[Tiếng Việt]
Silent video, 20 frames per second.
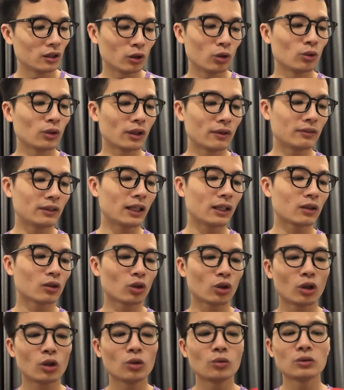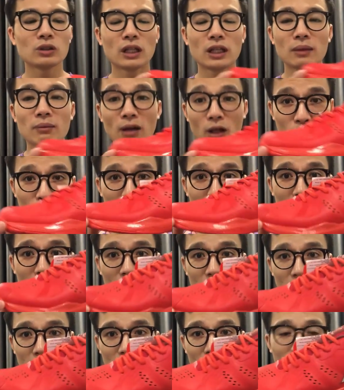hùng cảm giác là nó không dày bằng con
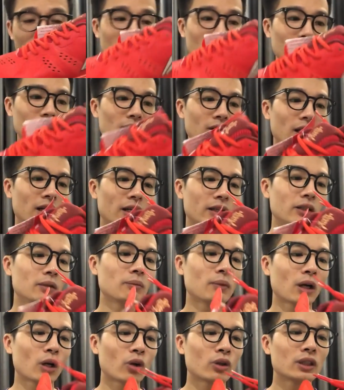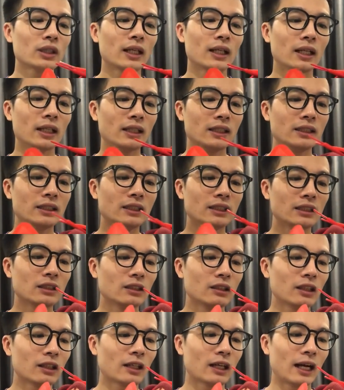kia và nhưng mà con này lại
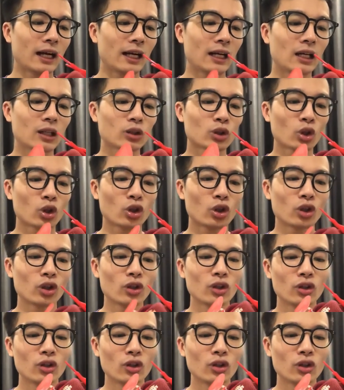được cái là nó